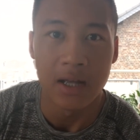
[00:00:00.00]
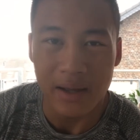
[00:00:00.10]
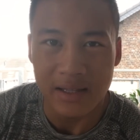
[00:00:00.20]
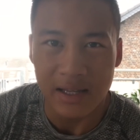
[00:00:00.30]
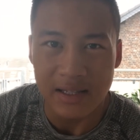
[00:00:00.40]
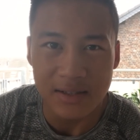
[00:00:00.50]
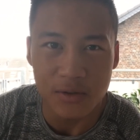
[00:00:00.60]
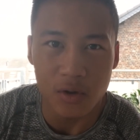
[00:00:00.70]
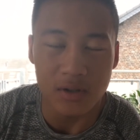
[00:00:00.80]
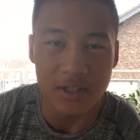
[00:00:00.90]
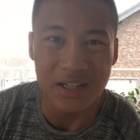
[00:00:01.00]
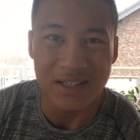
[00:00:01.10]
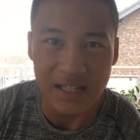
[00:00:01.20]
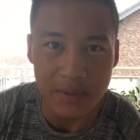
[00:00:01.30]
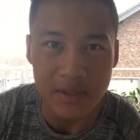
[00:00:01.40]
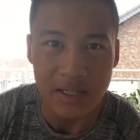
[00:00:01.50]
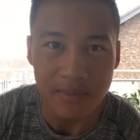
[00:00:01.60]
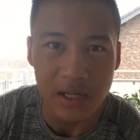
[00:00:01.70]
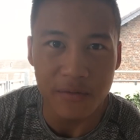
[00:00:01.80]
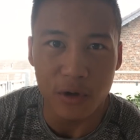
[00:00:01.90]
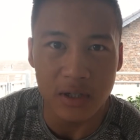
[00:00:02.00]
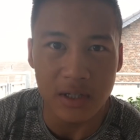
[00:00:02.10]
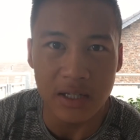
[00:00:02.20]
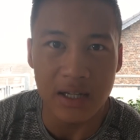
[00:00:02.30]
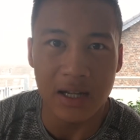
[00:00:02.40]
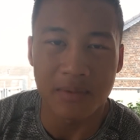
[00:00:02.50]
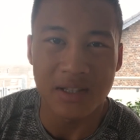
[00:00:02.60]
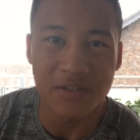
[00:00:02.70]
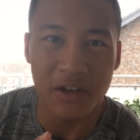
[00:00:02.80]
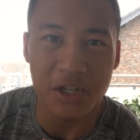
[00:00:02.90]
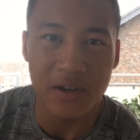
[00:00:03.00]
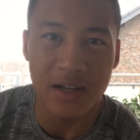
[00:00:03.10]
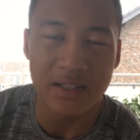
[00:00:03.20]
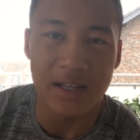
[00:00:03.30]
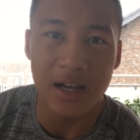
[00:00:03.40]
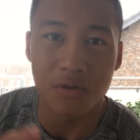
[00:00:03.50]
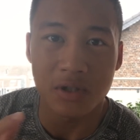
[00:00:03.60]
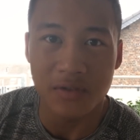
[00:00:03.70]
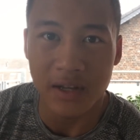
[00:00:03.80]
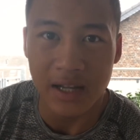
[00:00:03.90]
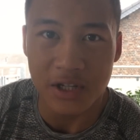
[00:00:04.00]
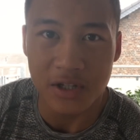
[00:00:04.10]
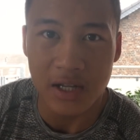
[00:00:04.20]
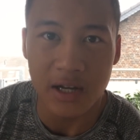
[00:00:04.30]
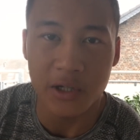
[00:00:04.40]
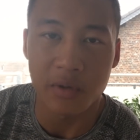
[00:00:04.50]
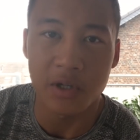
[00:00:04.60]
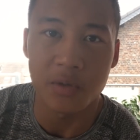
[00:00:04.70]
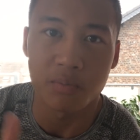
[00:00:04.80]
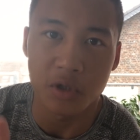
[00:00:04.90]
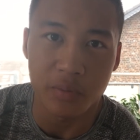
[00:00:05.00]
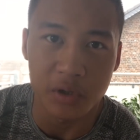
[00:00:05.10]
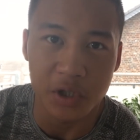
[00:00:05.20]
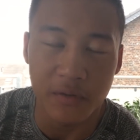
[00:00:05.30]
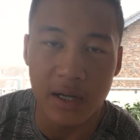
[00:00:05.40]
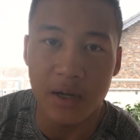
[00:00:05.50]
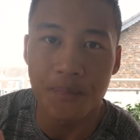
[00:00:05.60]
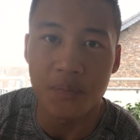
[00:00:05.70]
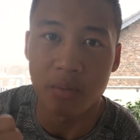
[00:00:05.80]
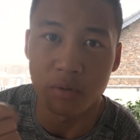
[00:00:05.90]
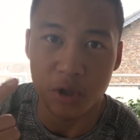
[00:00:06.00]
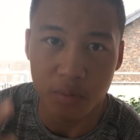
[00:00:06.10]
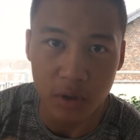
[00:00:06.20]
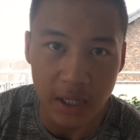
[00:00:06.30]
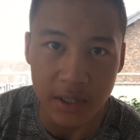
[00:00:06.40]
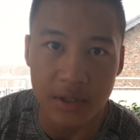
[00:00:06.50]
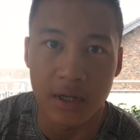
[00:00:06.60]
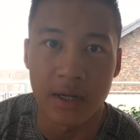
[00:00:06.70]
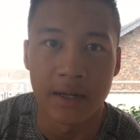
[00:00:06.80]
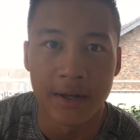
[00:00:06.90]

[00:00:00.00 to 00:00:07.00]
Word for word: Mein Training sieht so aus, ich gehe sechs bis sieben Mal die Woche trainieren, habe zwei schwere Tage und zwei leichte Tage, sprich Push-Pull schwer, Push-Pull leicht.